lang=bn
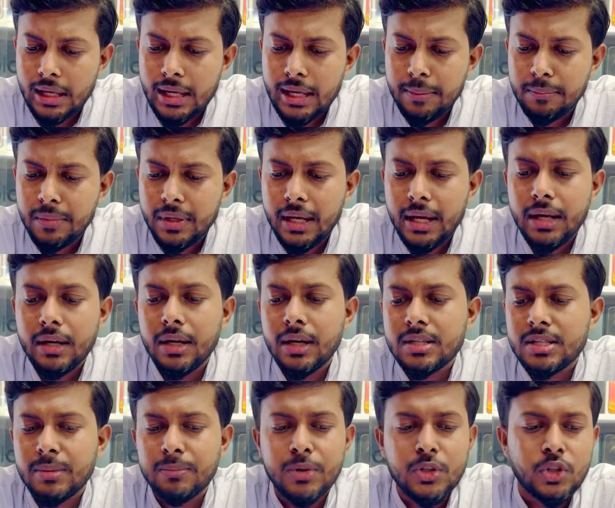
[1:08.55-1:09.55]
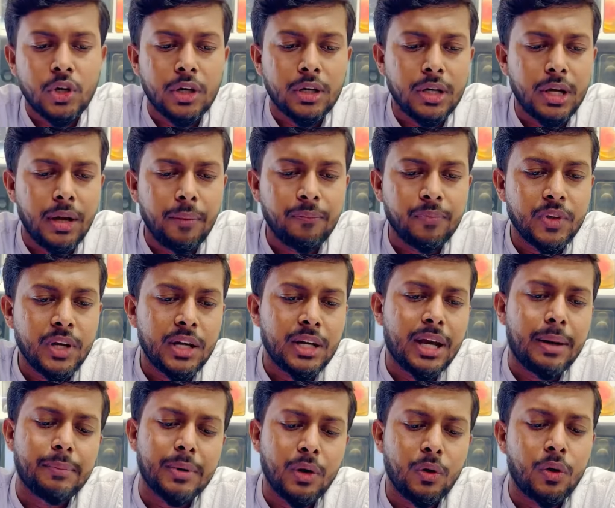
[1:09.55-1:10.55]
এম এন এর যে বিষয়টা এটা
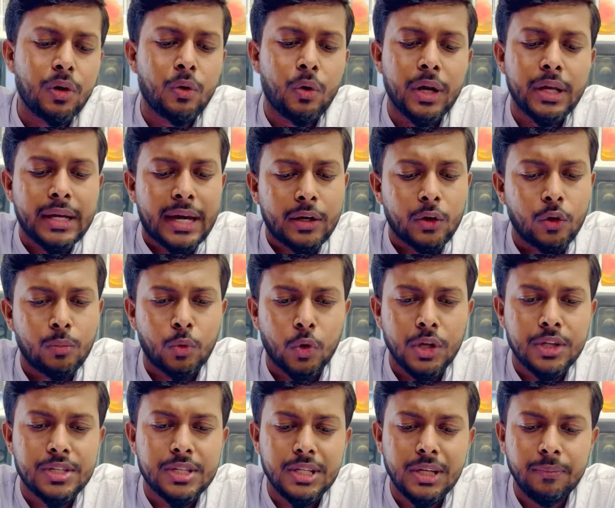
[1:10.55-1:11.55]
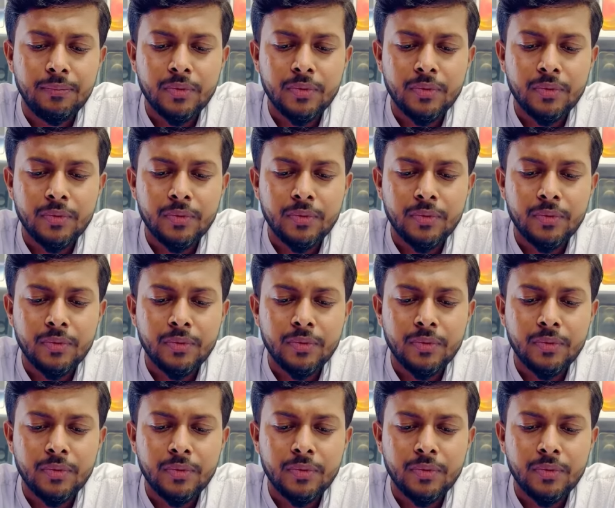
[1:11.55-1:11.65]
আমরা অনেক আগেও বলেছি